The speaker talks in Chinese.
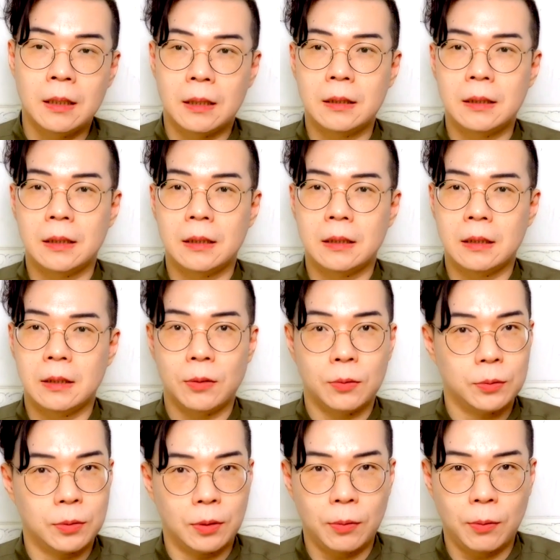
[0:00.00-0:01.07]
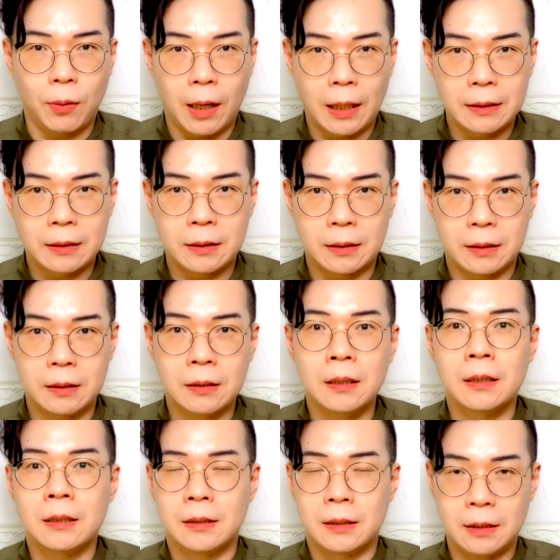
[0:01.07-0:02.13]
而且呢油嘴滑舌，
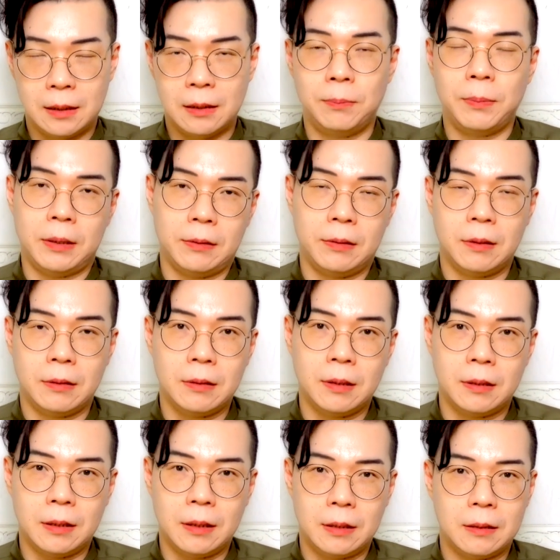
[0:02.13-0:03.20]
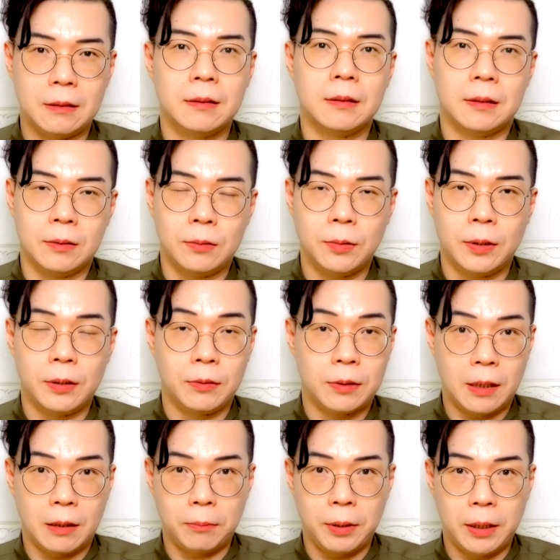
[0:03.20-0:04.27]
自己本身可能已经死会又
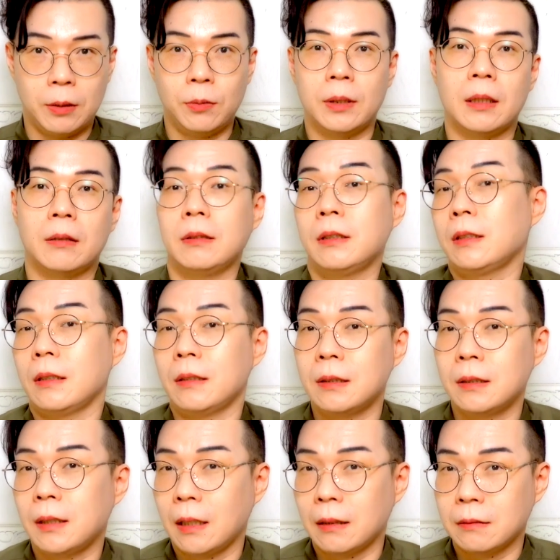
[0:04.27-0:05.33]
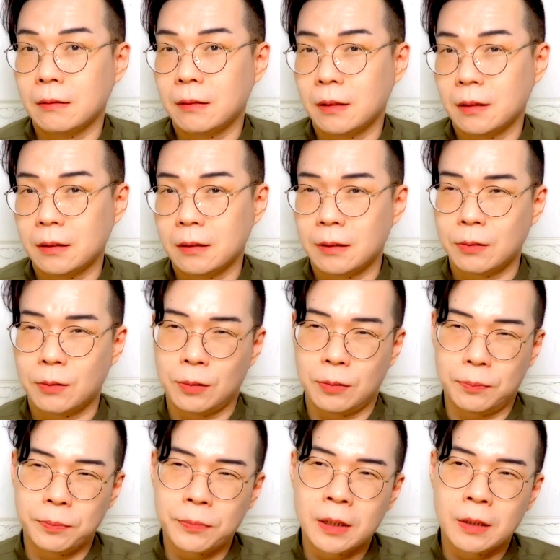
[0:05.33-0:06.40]
想劈腿到你身上的这种